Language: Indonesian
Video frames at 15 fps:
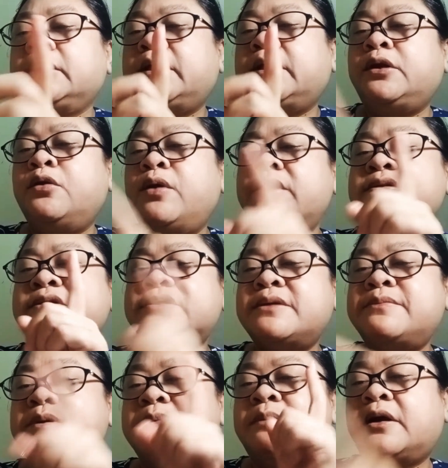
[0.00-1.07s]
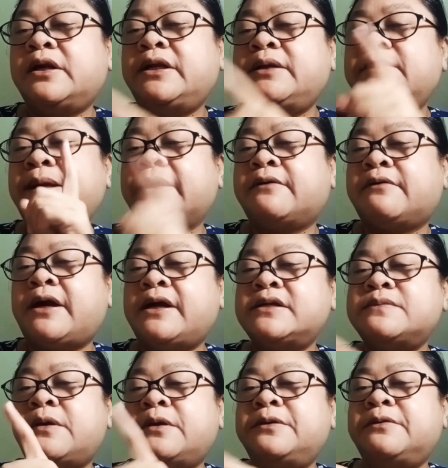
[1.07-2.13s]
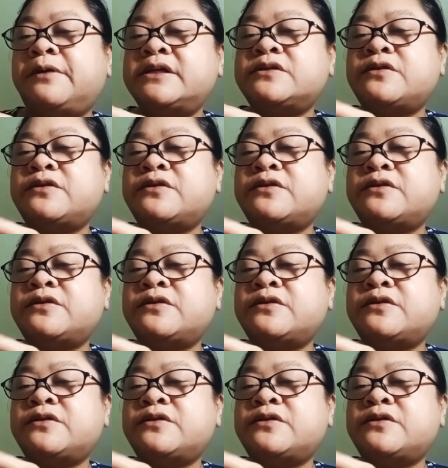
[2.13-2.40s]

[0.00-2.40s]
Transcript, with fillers: Quinoa, sesame, barley, black rice, brown rice,